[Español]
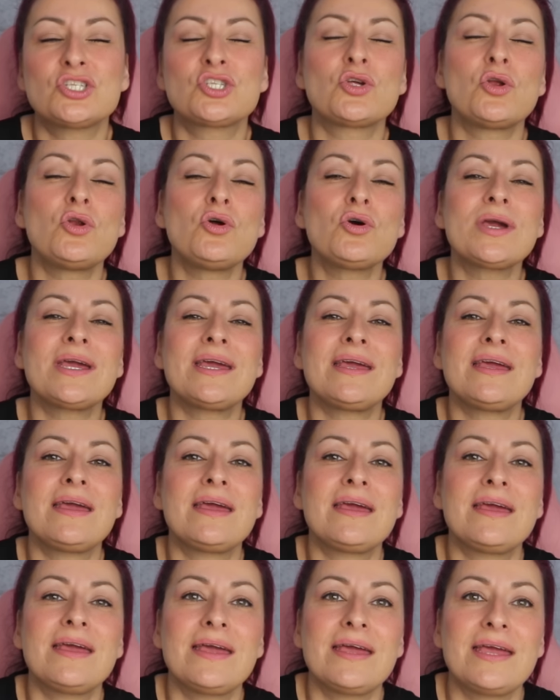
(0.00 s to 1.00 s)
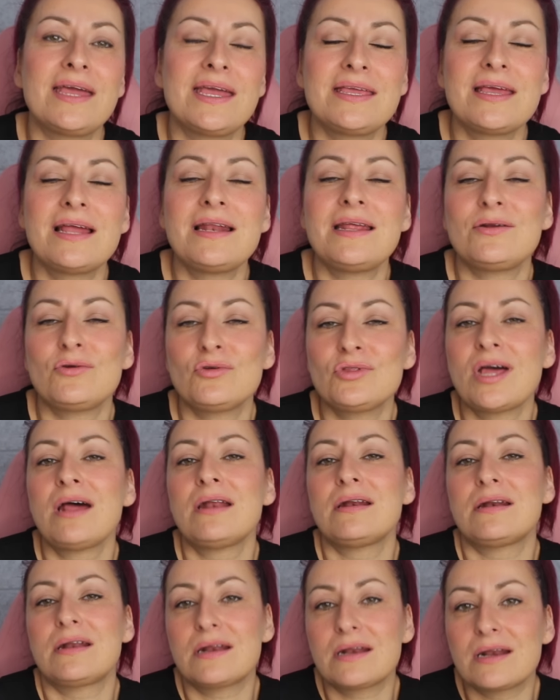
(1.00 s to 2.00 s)
solo que ella le
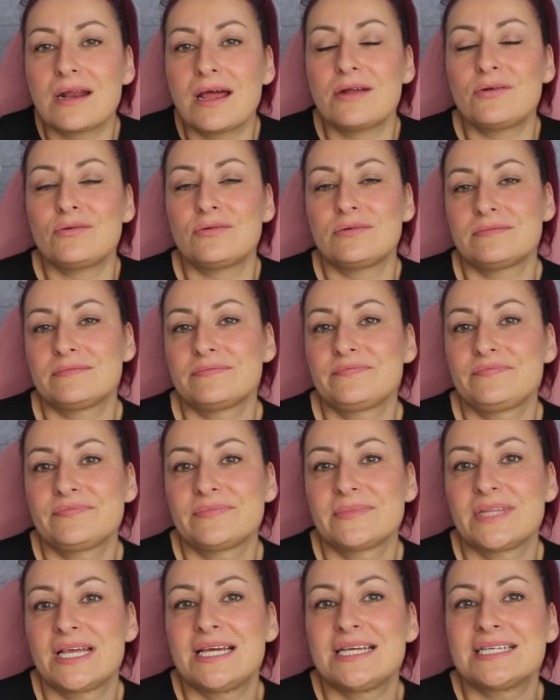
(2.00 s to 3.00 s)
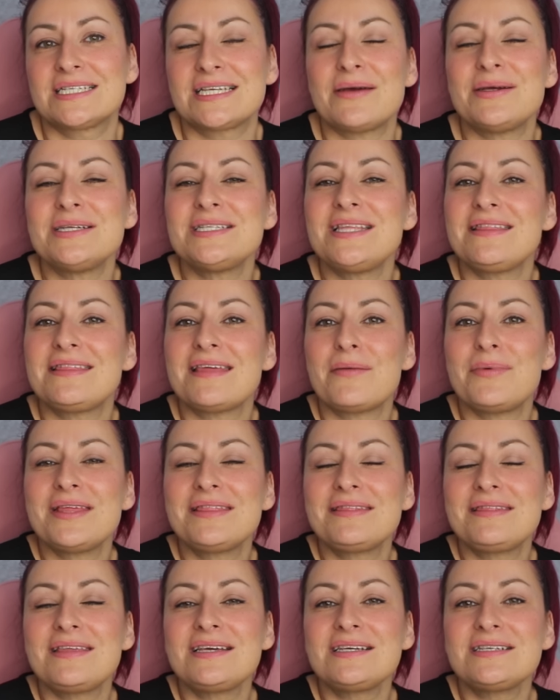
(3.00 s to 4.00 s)
nota raro. ¿Sabes? Dice, a
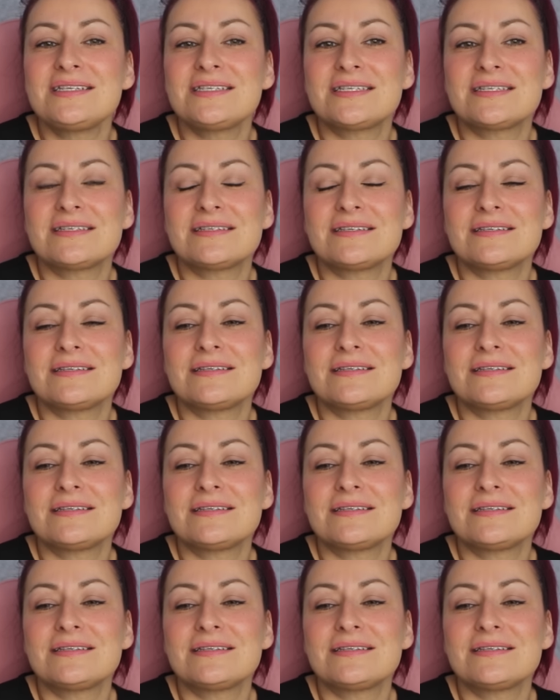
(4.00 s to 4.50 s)
veces